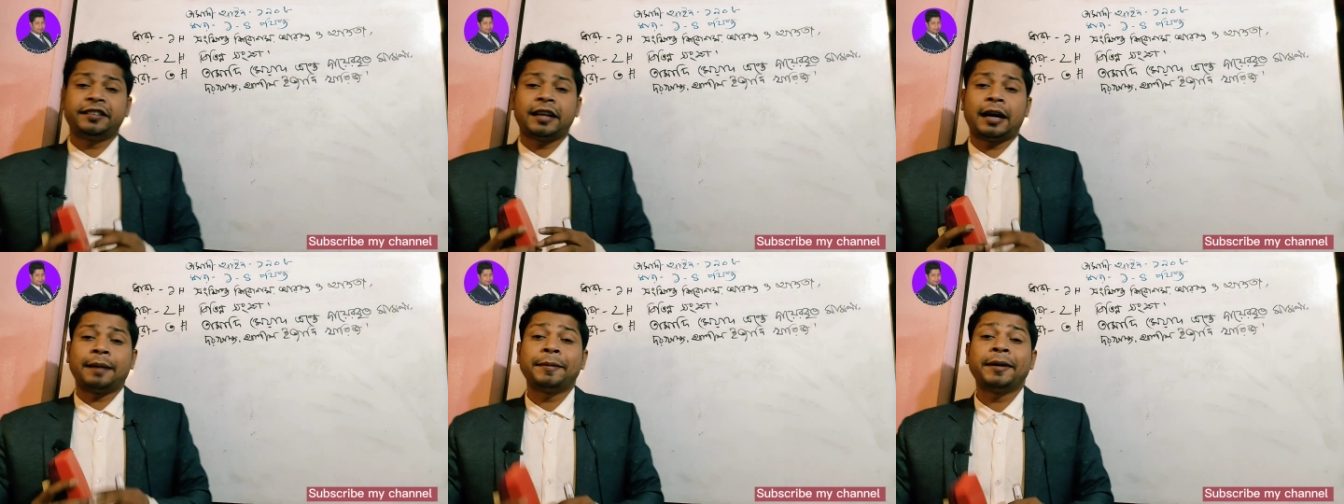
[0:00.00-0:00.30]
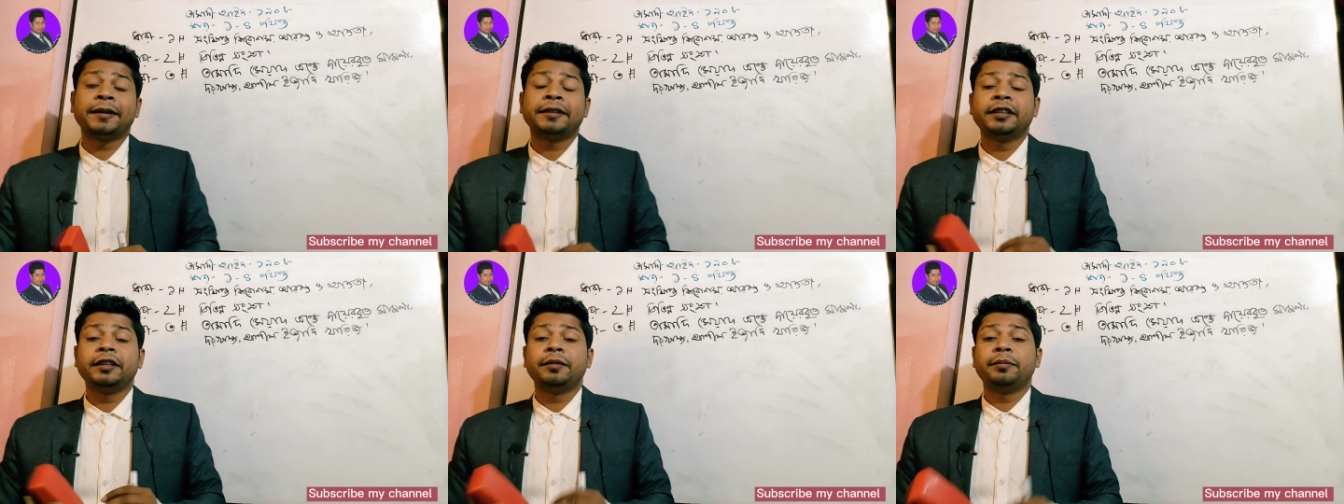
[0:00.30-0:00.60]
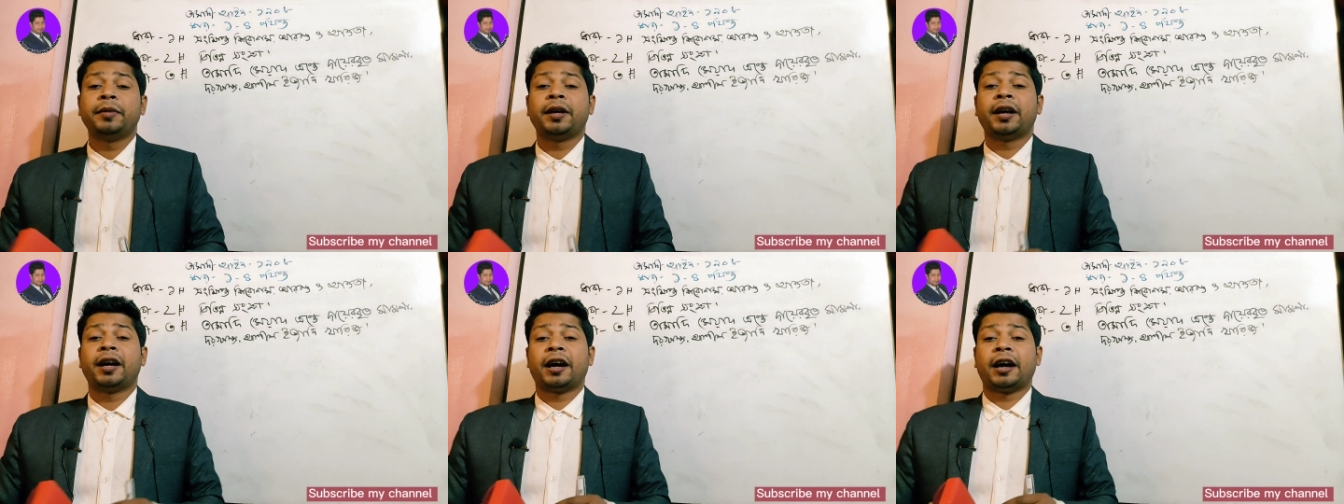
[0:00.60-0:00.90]
তামাদি
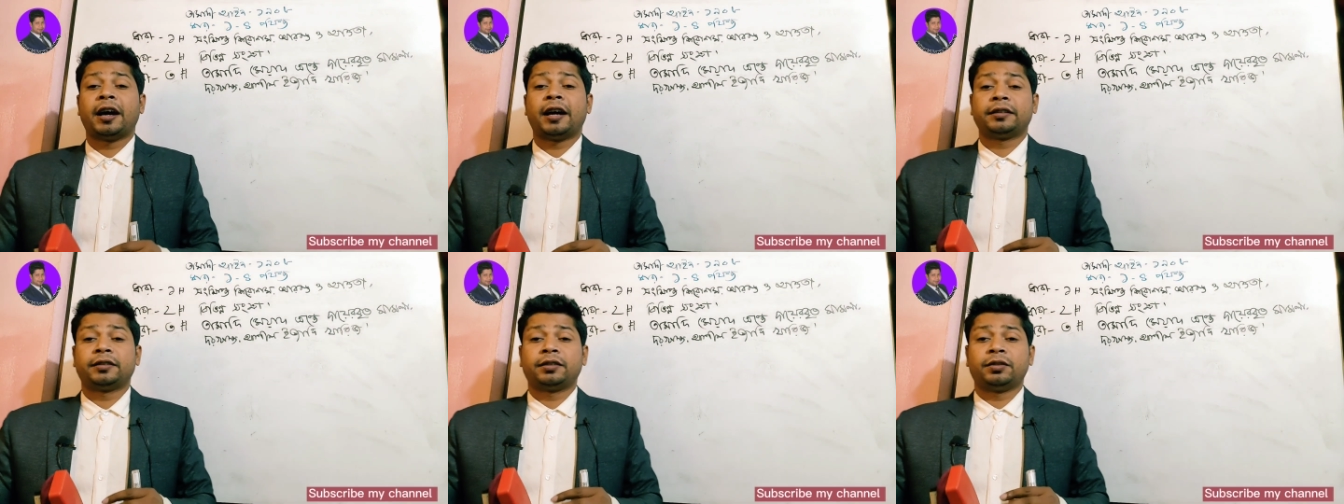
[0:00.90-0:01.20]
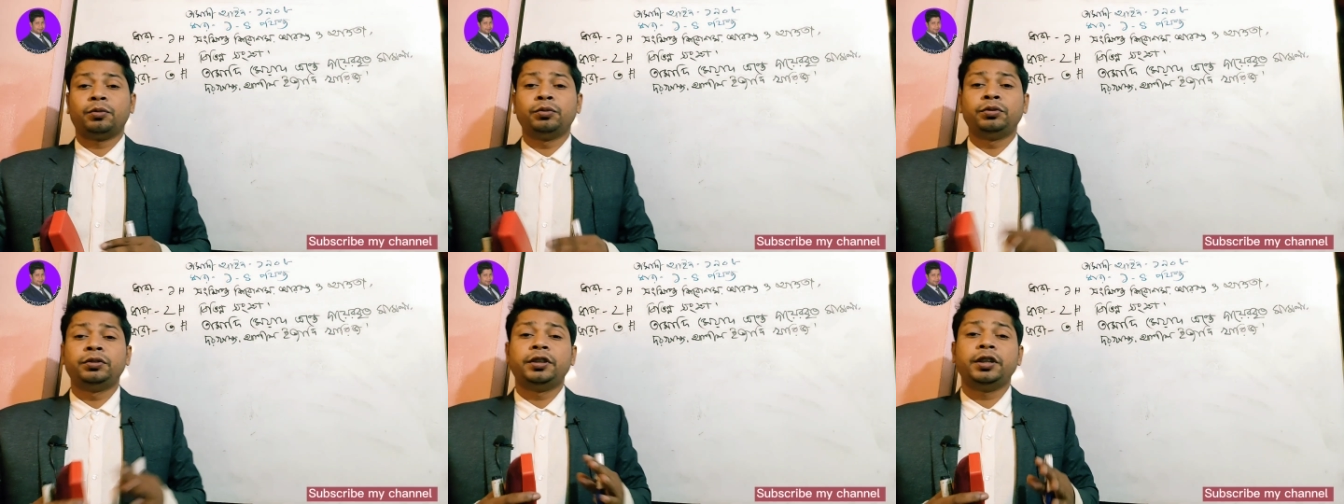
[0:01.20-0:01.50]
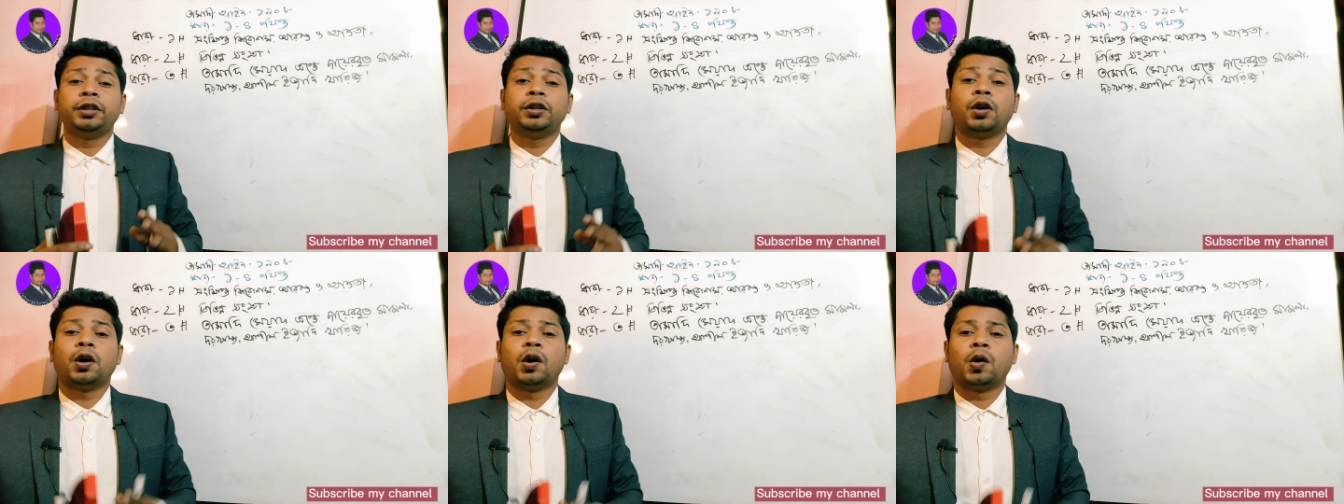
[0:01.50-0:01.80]
মেয়াদ
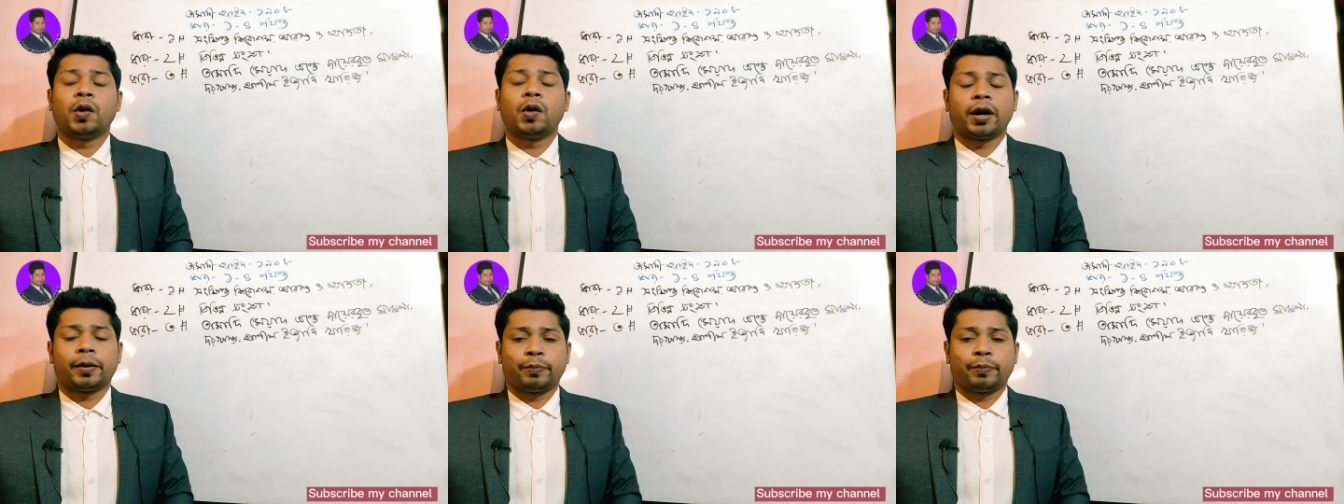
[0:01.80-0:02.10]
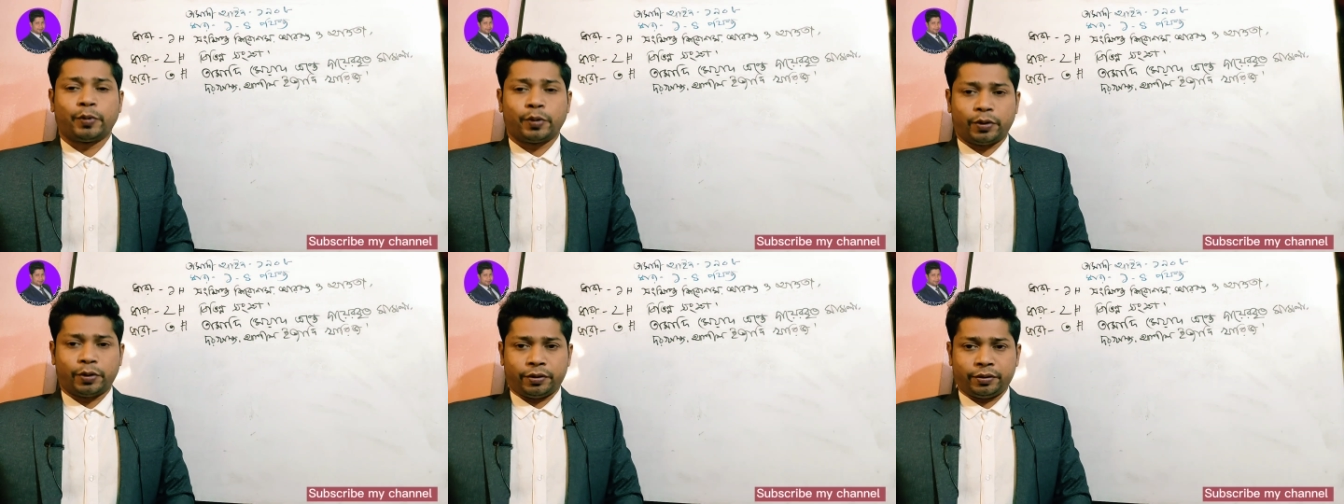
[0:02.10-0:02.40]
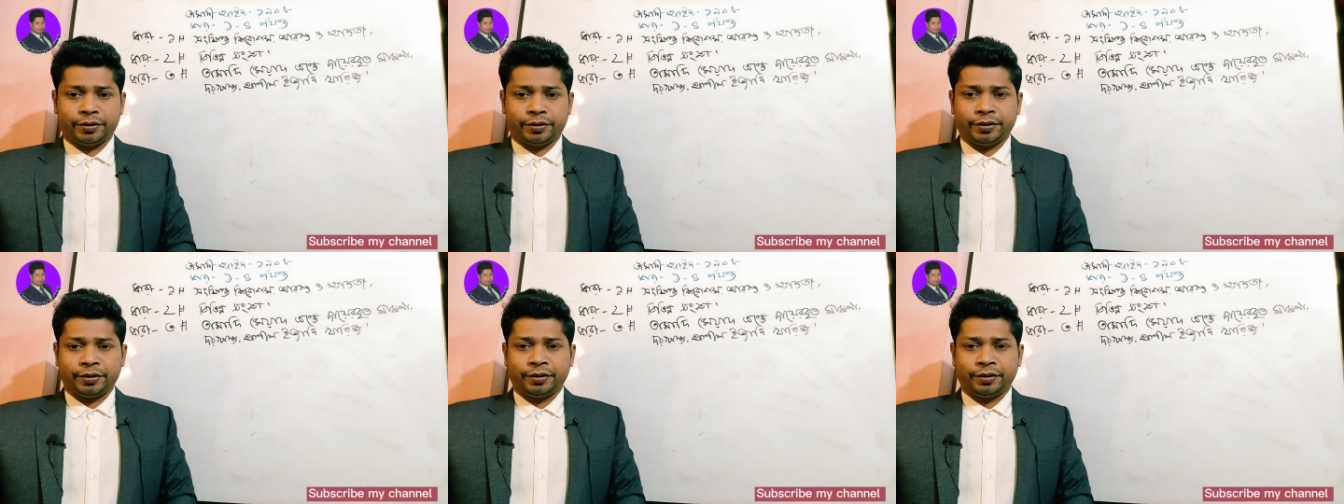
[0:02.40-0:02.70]
উত্তীর্ণ হওয়ার পর